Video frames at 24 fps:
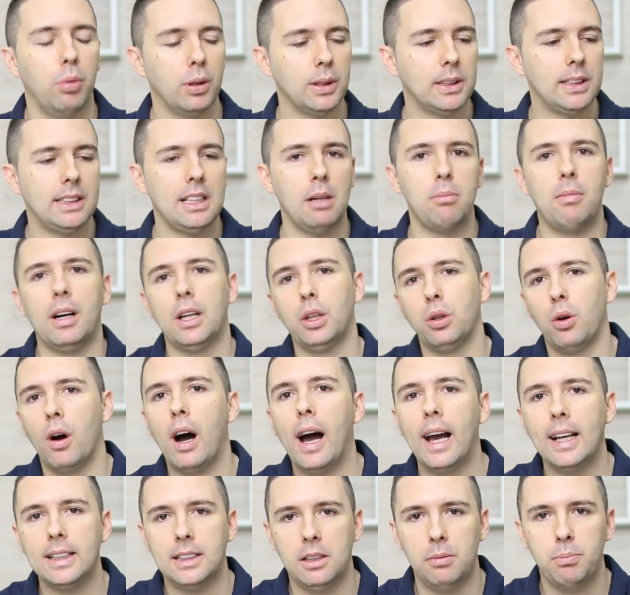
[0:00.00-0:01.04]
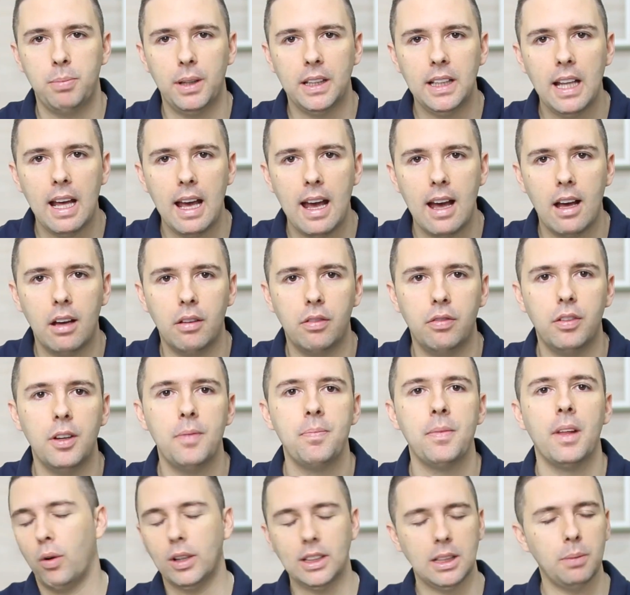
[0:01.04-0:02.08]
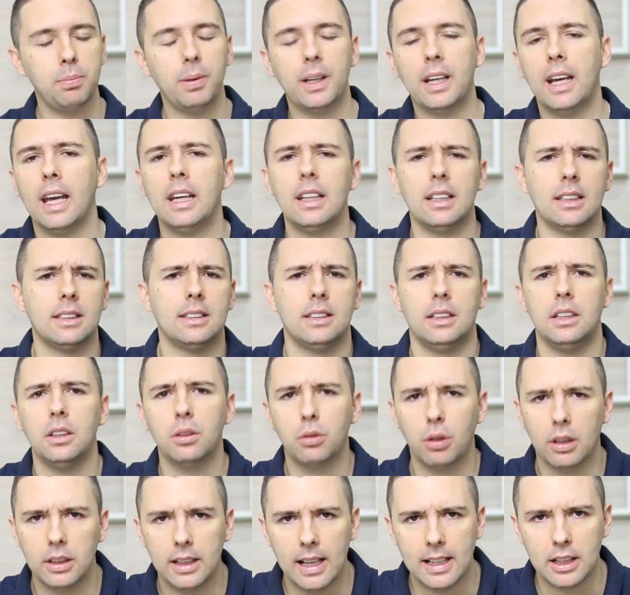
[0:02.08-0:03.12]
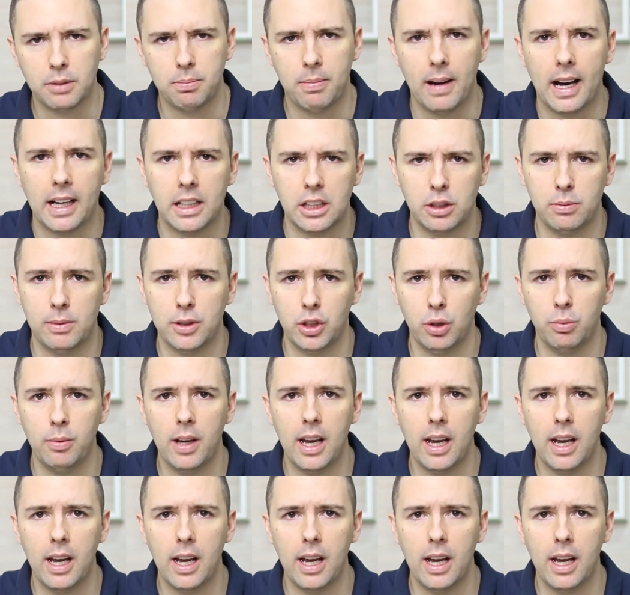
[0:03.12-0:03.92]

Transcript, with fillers: Pode ser manuais em PDF, coisa pequena, 5 a 10 páginas mais ou